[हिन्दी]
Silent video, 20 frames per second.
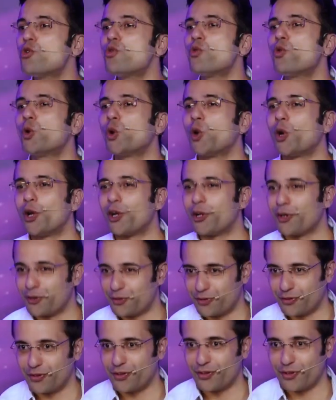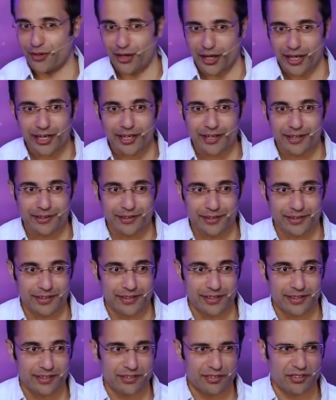कूल राइट
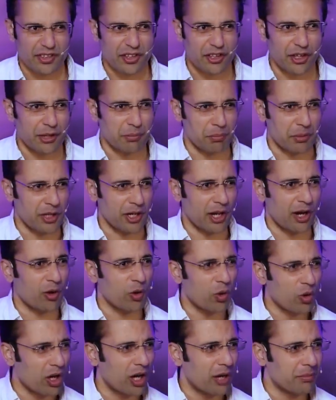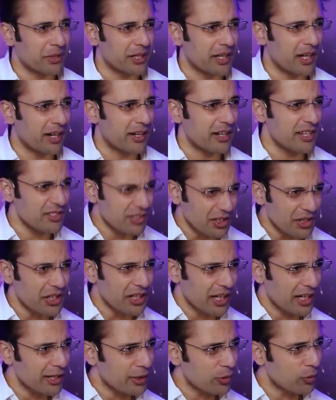सिगरेट पीना हुक्का पीना इज इट
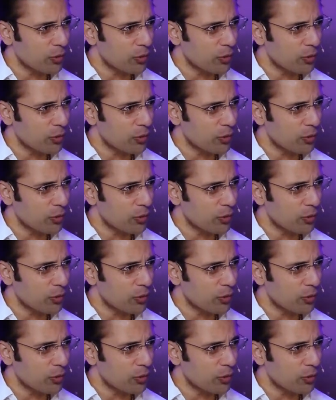रियली